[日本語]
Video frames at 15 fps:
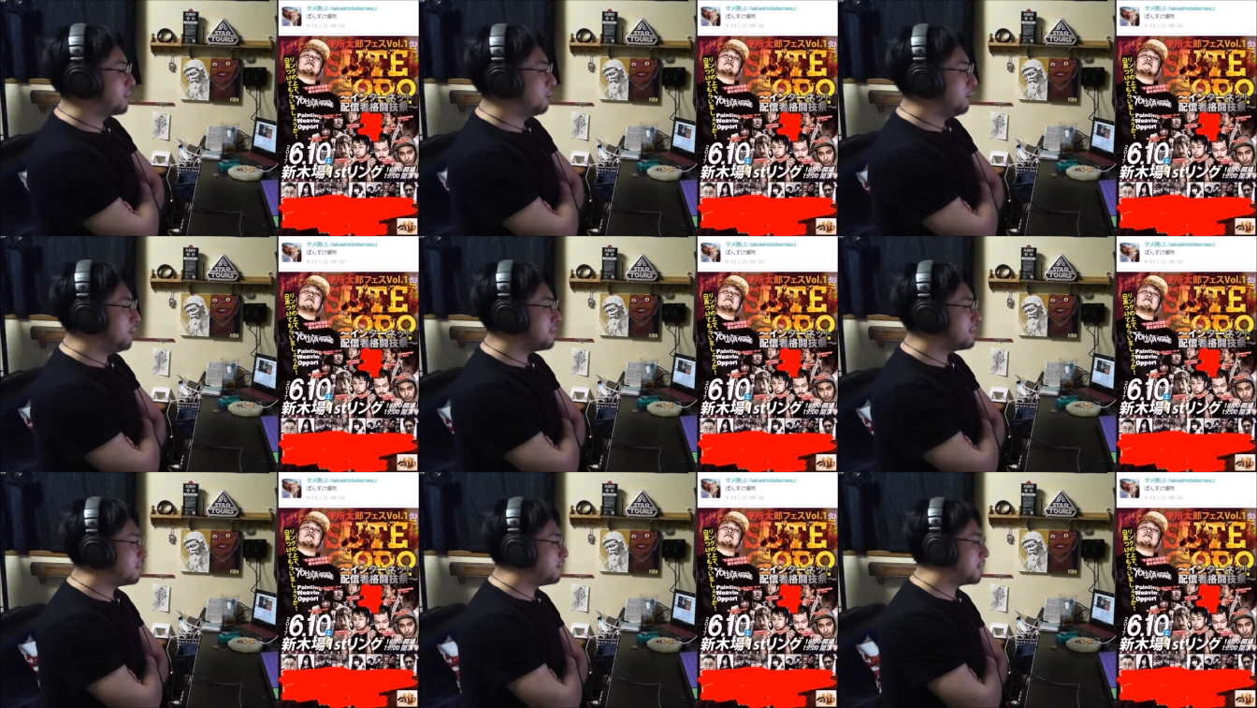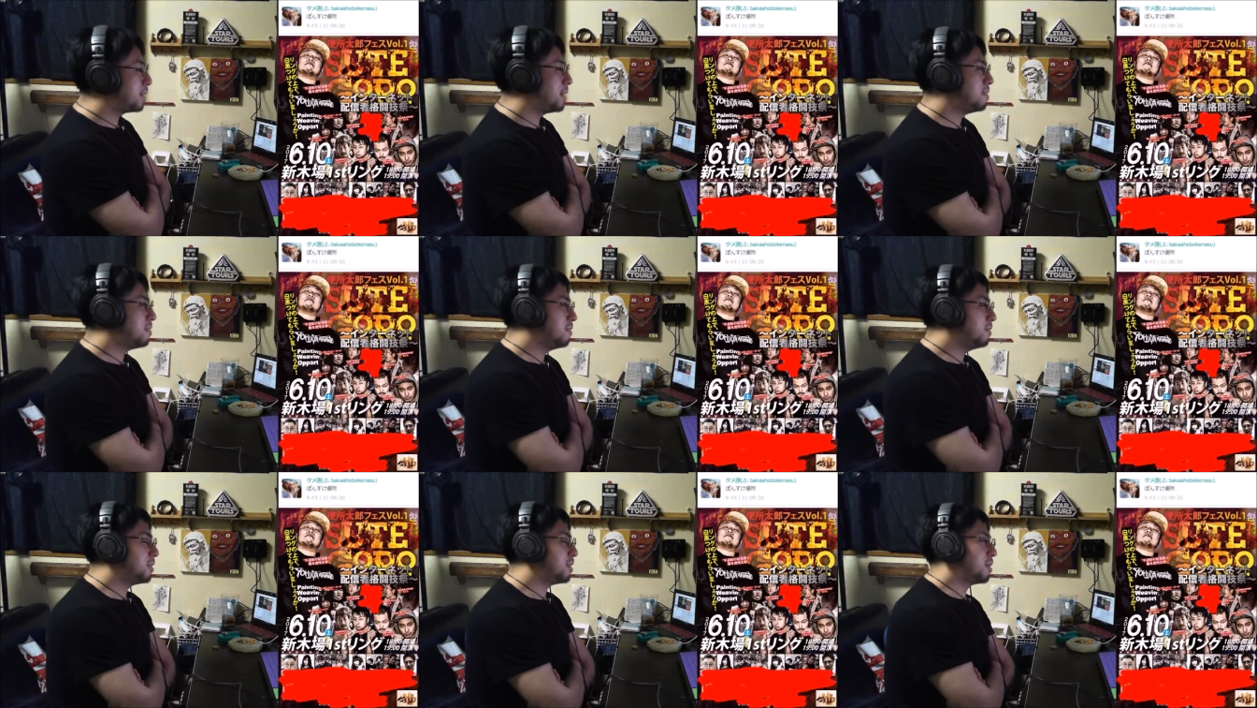じゃないかな。
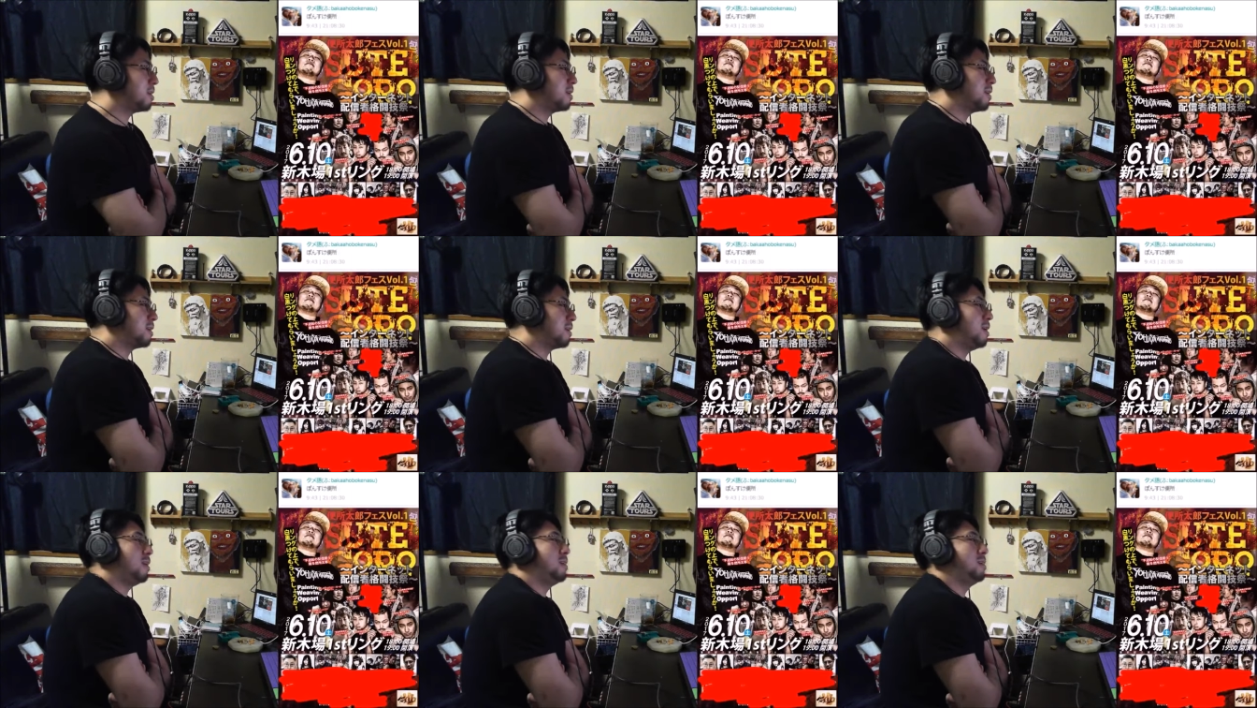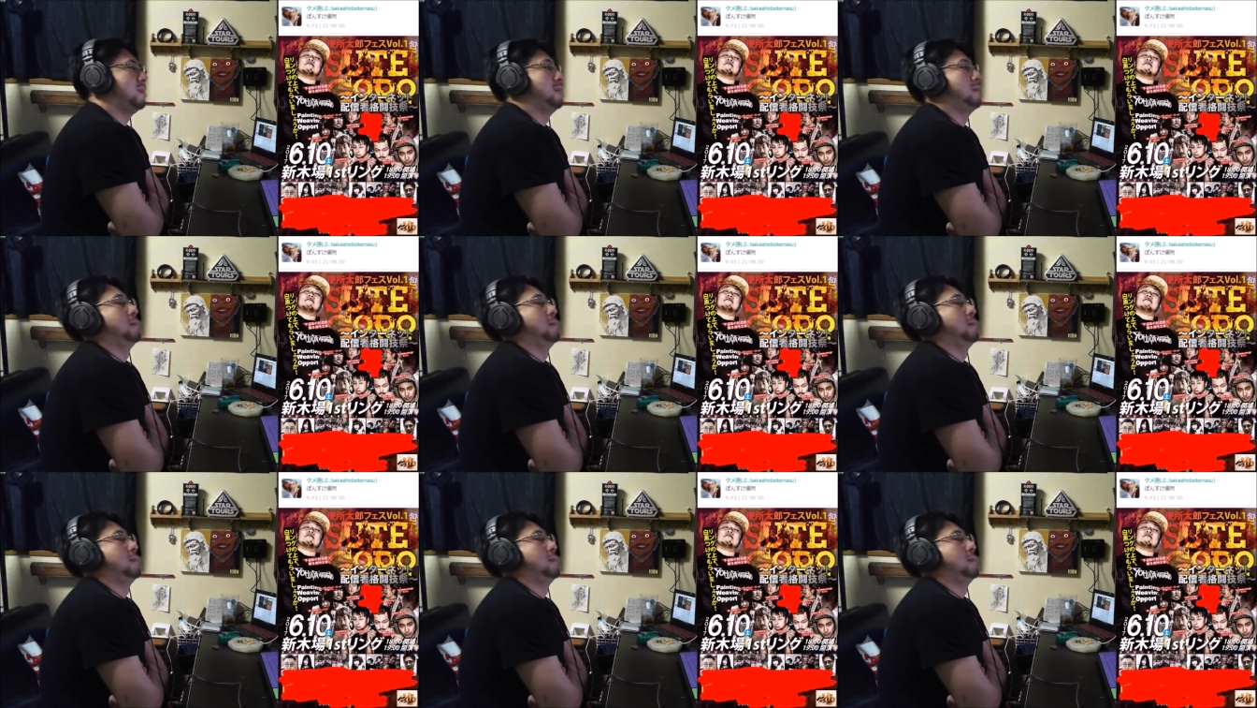俺、ドレ